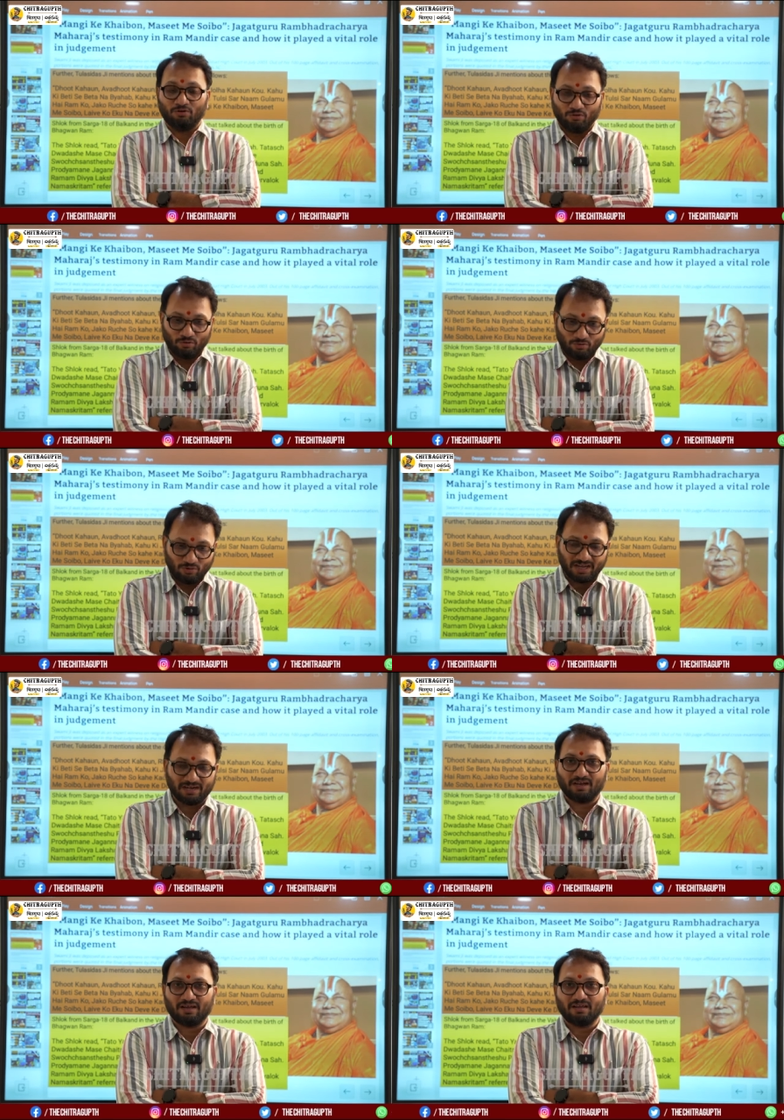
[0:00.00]
ఎన్నో
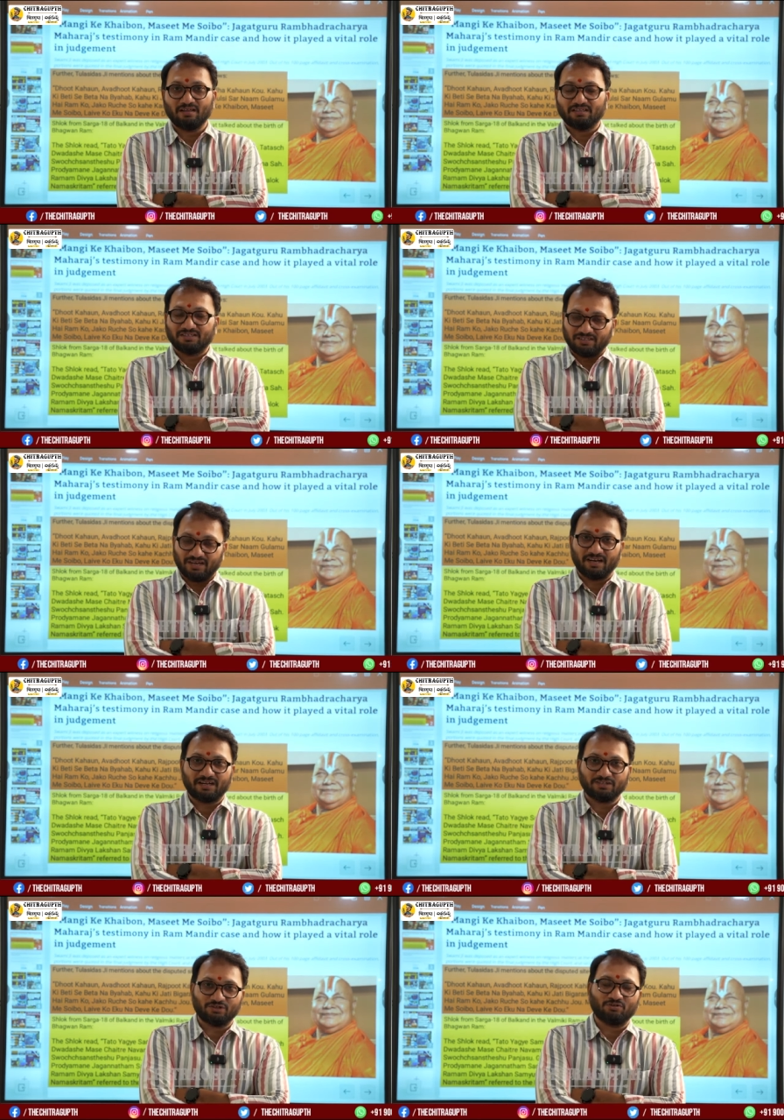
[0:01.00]
ఆయన
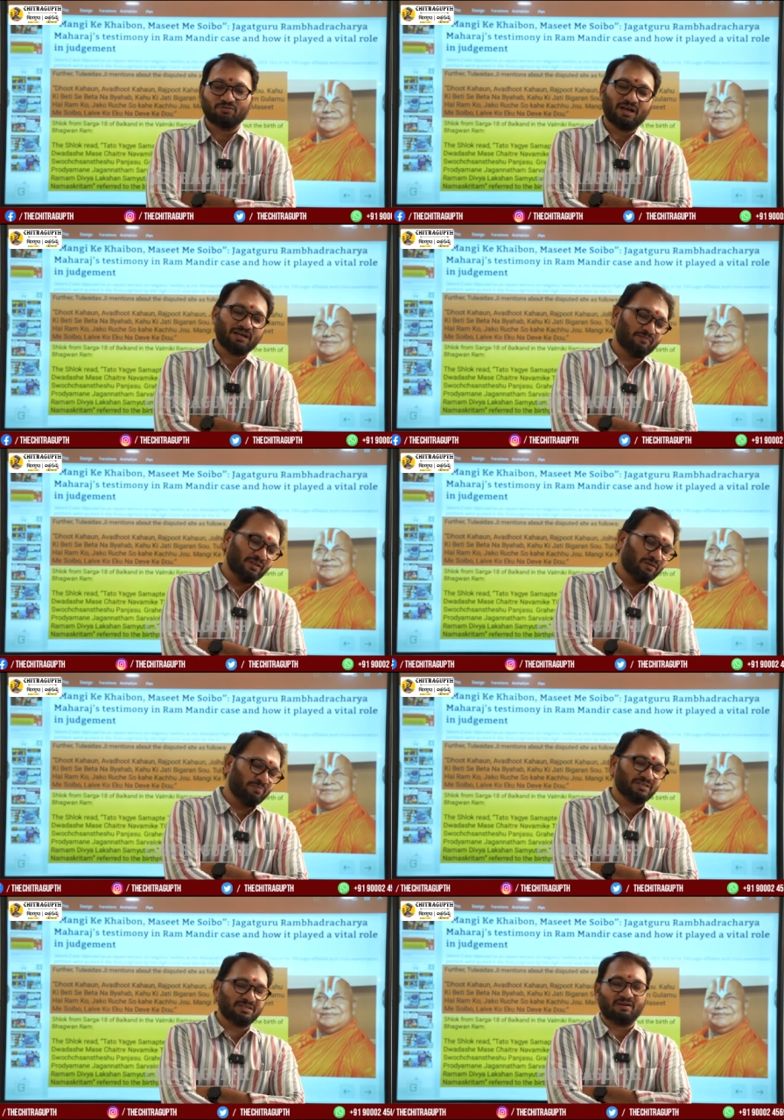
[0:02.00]
చిత్రీకరించిండ్రు ఆయన వంద
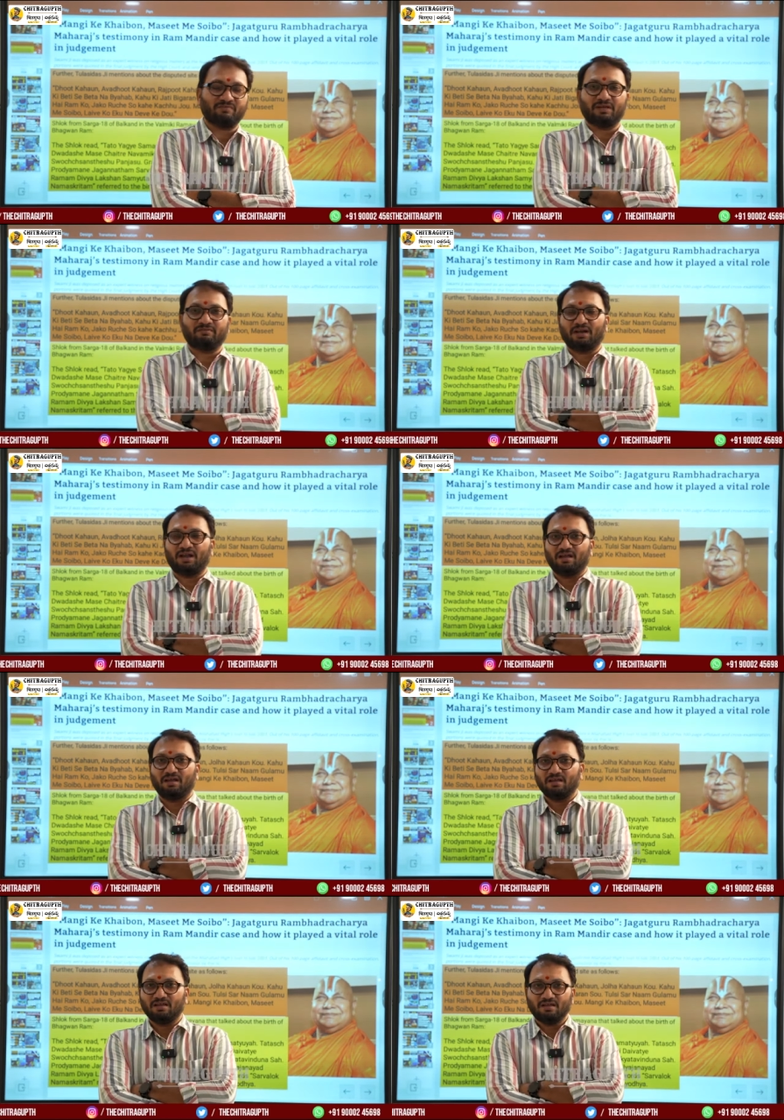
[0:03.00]
పేజీల అఫిడవిట్ల
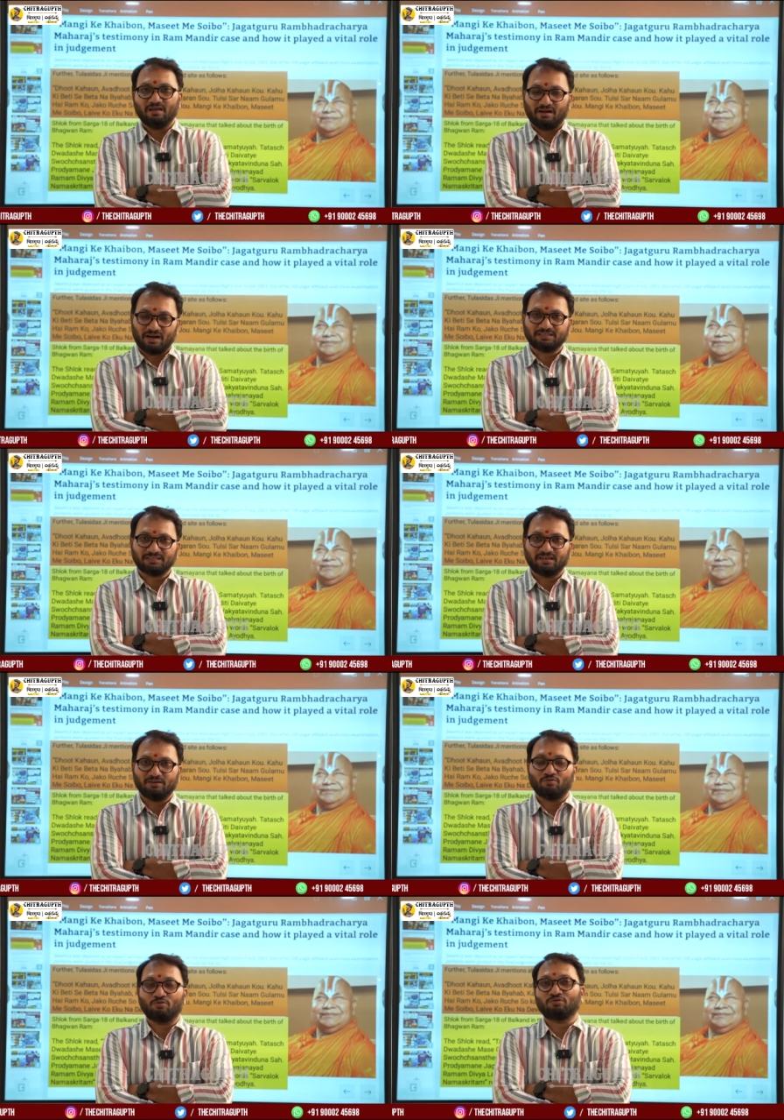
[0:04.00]
రాసి
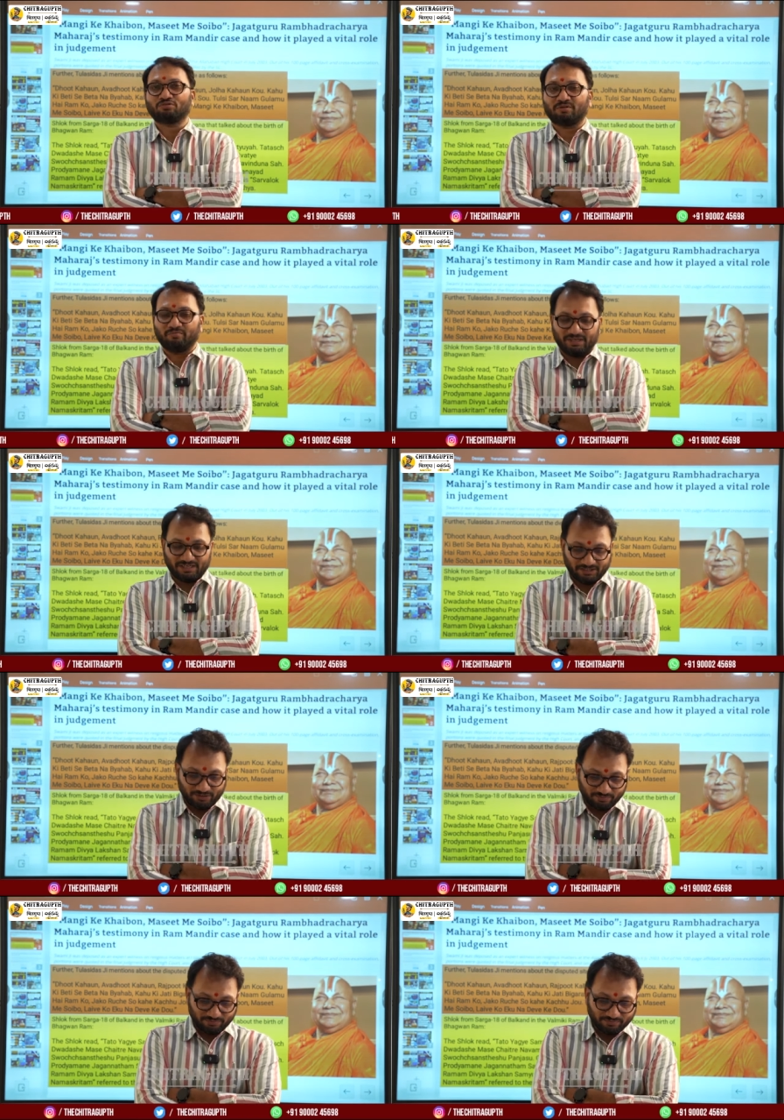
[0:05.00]
కోర్టుకు సబ్మిట్
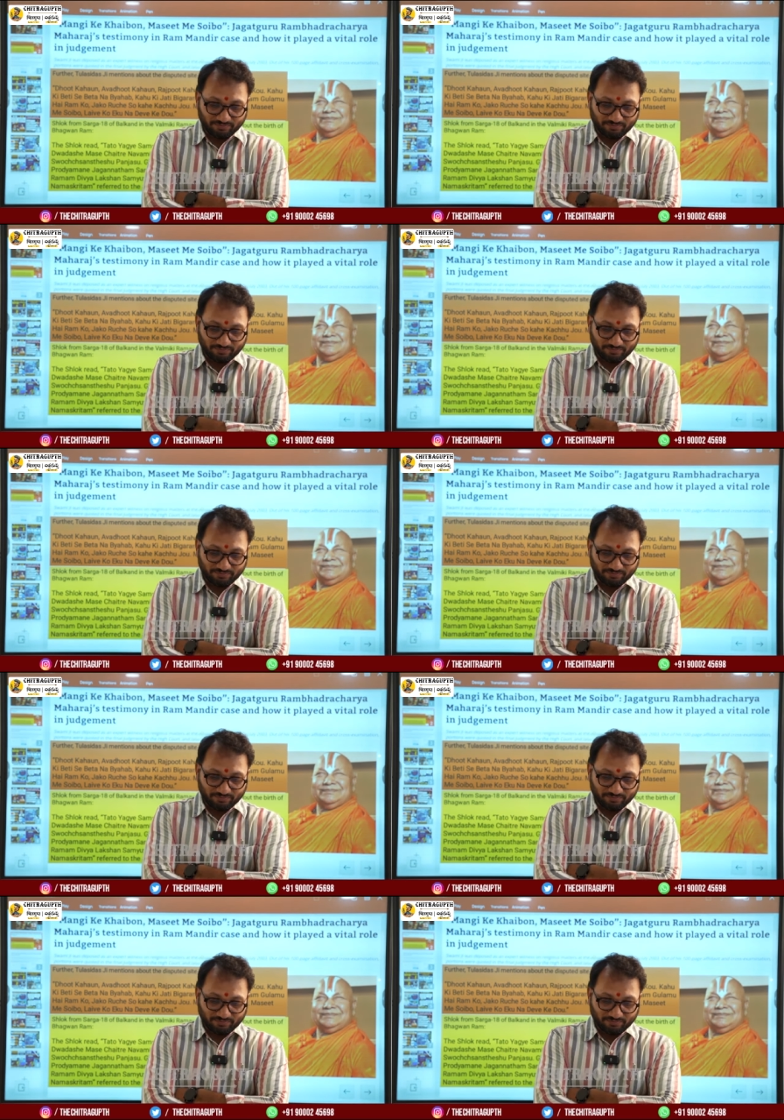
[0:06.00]
చేసిండు